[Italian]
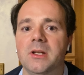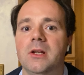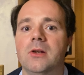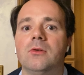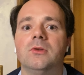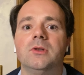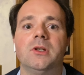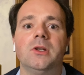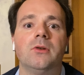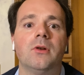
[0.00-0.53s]
di
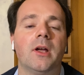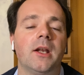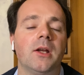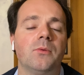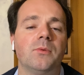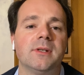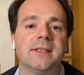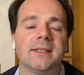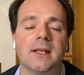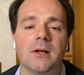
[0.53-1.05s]
continuare
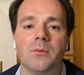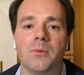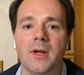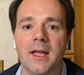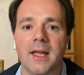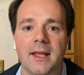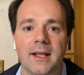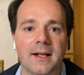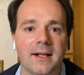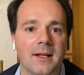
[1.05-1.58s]
questa
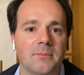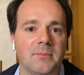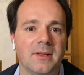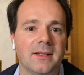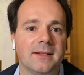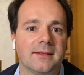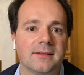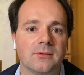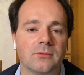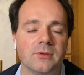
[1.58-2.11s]
guerra per
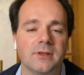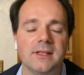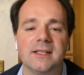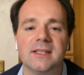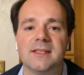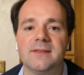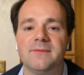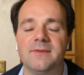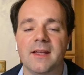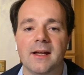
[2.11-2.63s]
così
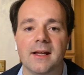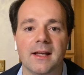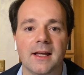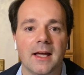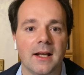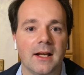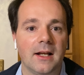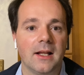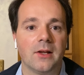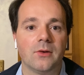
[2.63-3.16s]

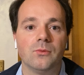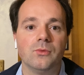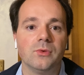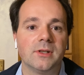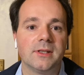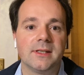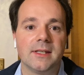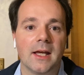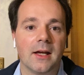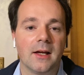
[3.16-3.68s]
sfiancare la
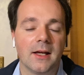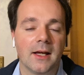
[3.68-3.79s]
Russia,